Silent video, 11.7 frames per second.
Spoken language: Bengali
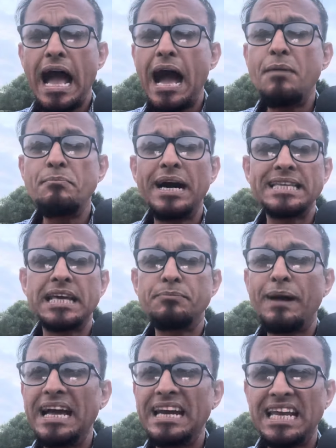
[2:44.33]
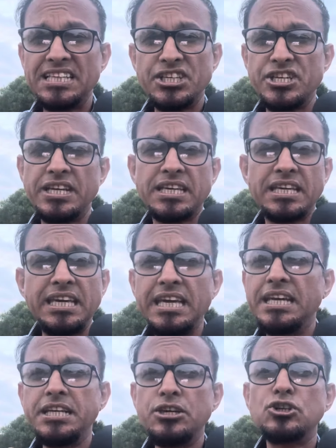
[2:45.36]
আমাদের বাংলাদেশের কি
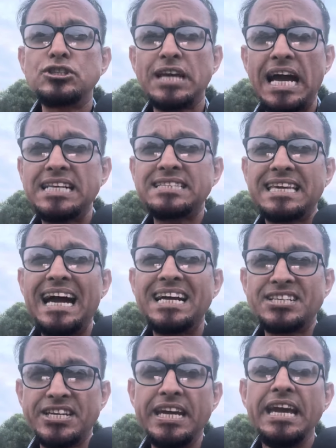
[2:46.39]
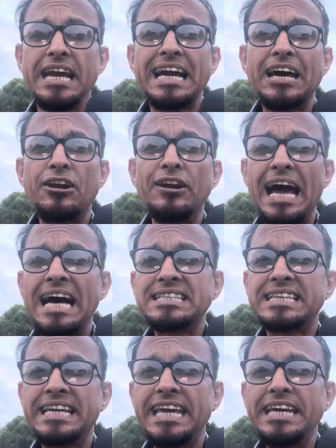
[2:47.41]
নিউজ আজকে আসে কারণ
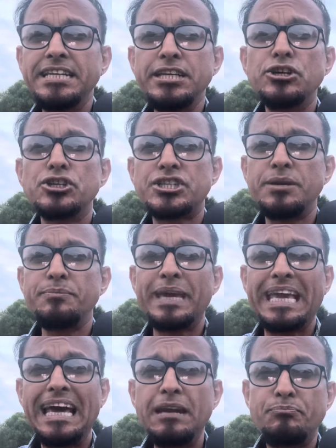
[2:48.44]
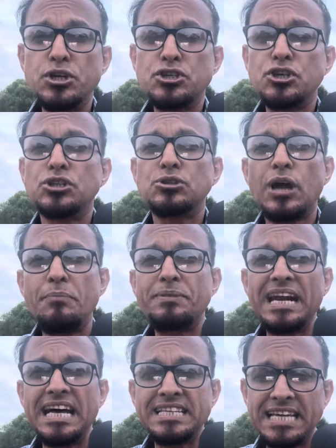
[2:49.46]
আজকের এই নিউজটি বিকাল পর্যন্ত
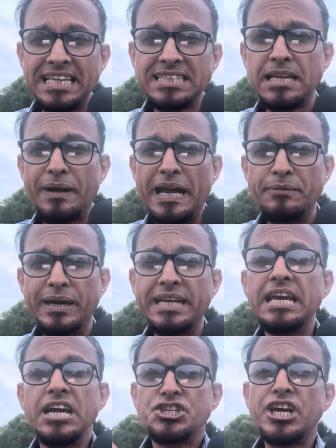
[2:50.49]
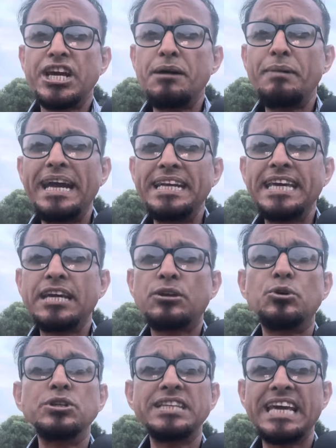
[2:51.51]
আপনারা জানতে পারবেন সেনাবাহিনী
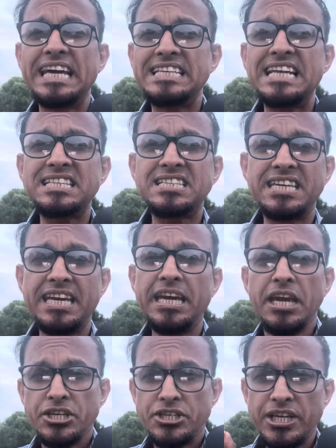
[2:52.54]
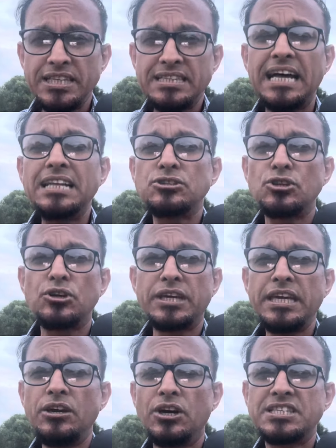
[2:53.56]
কোন দিকে যাচ্ছে সিদ্ধান্ত
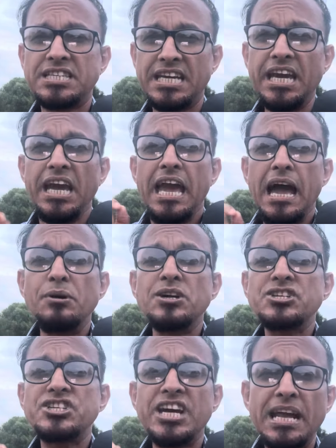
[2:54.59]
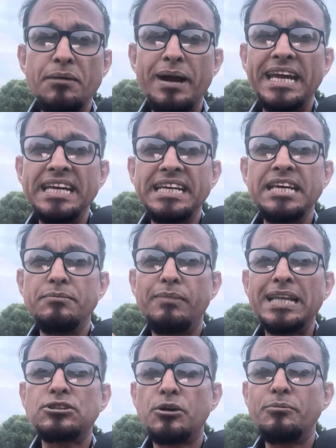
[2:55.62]
কি হচ্ছে এবং সেনাবাহিনীর
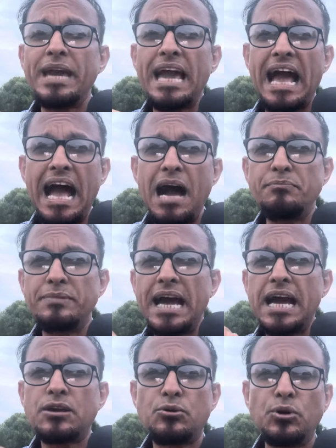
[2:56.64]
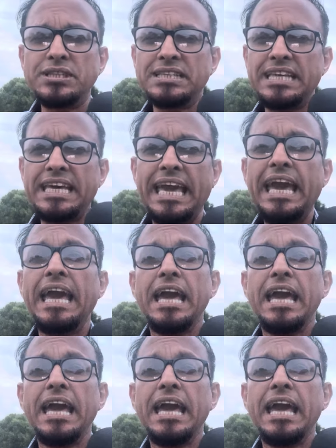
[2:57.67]
মাধ্যমে আমরা কোন দিকে